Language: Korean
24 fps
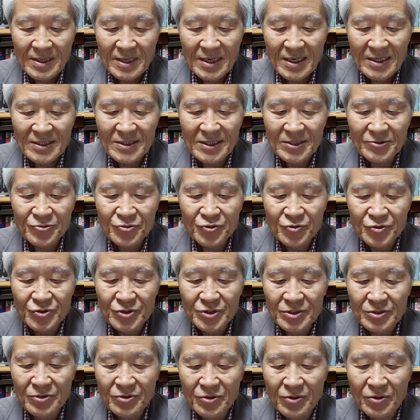회사
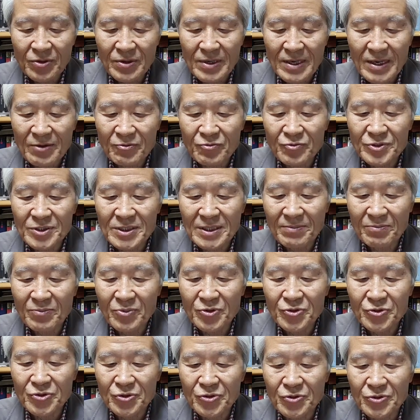출신으로 해군
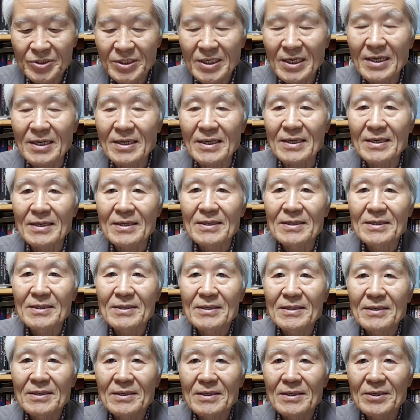참모총장
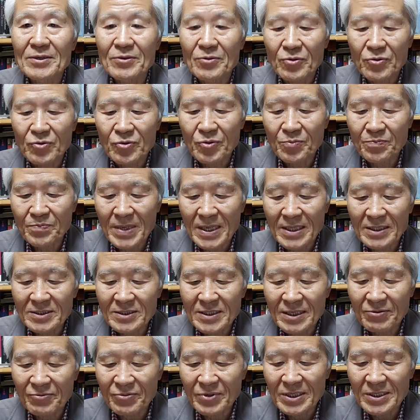그리고
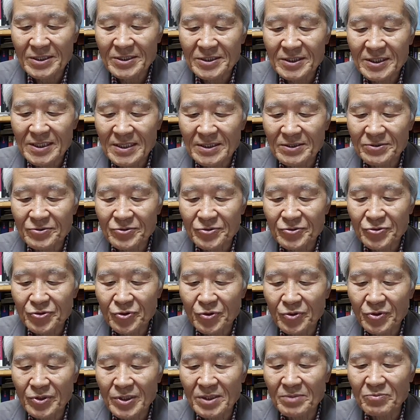국방장관을 지낸
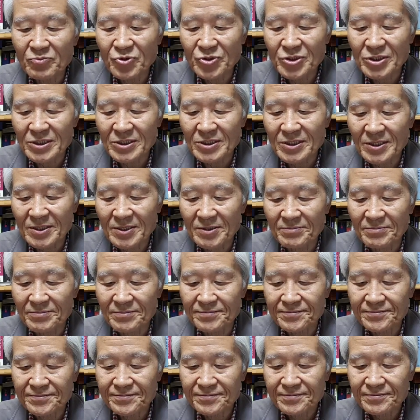송영무 씨처럼
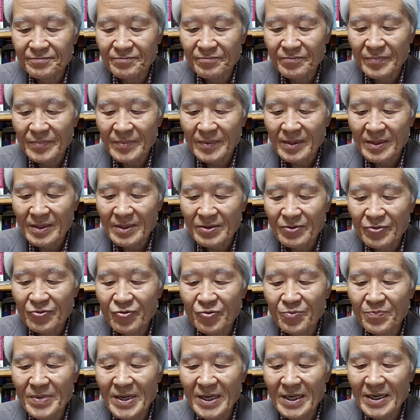
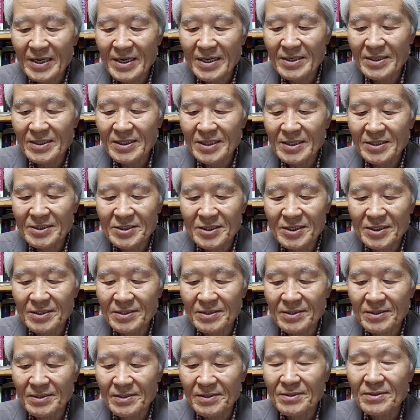국방에 해를
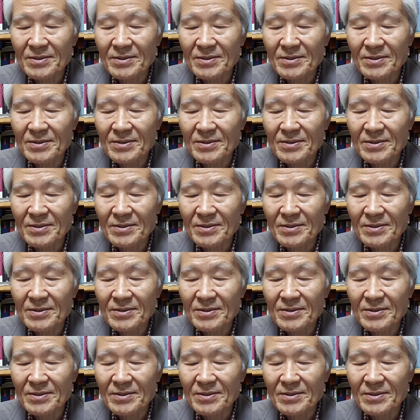끼친